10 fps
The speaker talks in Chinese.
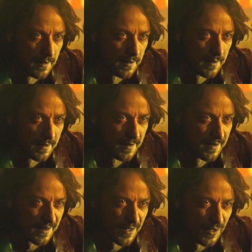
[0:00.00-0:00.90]
话，教
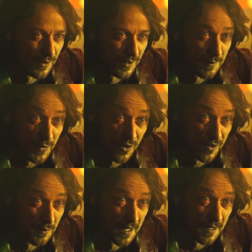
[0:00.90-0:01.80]
授无法接受我的一
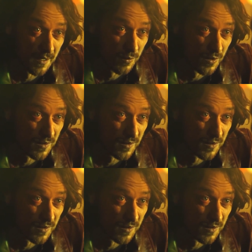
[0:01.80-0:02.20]
头秀发了。